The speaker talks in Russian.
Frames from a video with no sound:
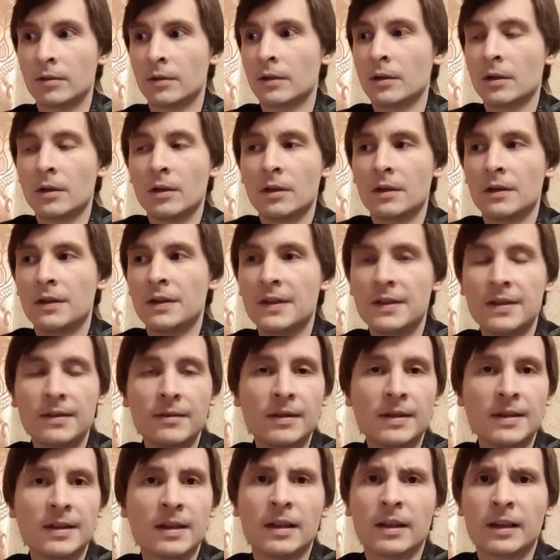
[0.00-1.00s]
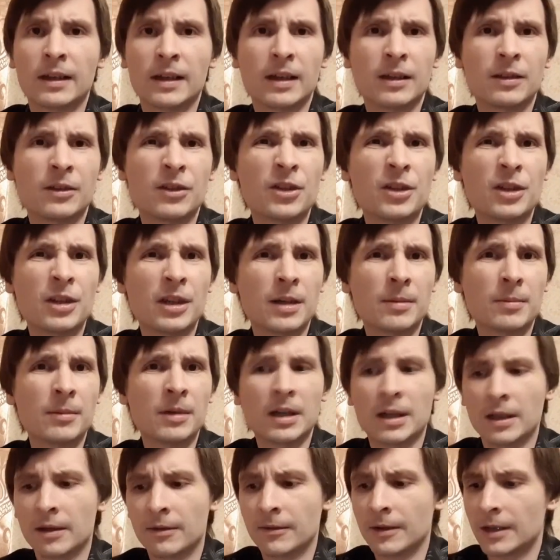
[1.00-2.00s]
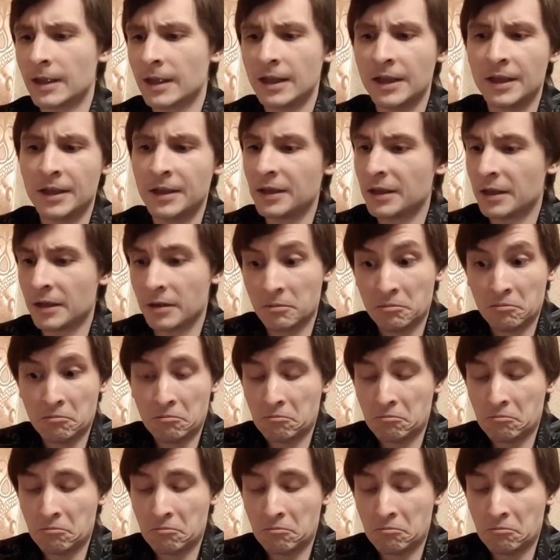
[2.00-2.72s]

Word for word: Вот действительно, как джем, как варенье.